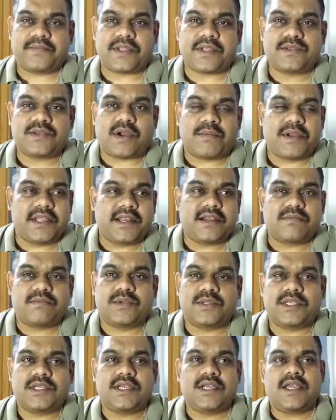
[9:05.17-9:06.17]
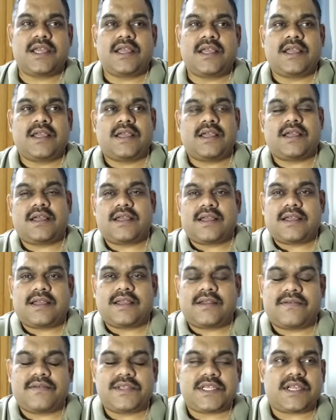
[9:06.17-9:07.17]
ஸோ அப்படி இருக்கும்போது
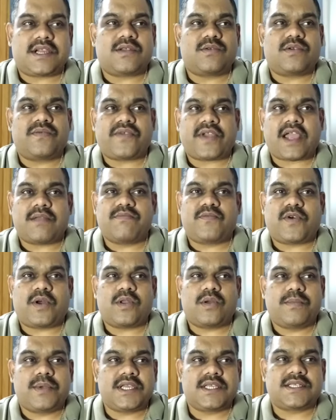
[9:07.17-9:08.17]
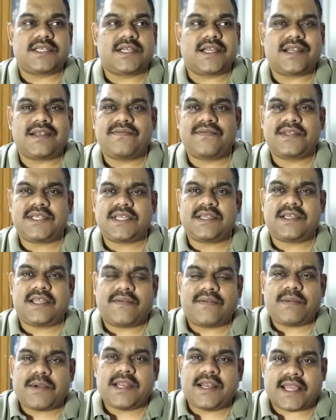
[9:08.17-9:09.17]
விஜய்க்கான ஒரு ஃபேன் ஃபாலோ பேஸ் இருக்குது அண்ட் விஜய்
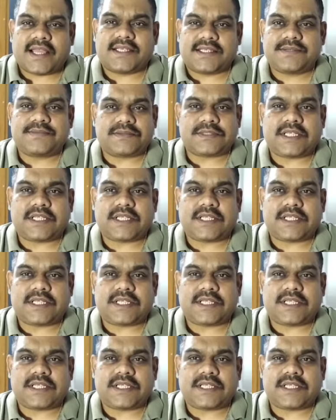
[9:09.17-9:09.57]
எவ்ரிபடி லைக்ஸ்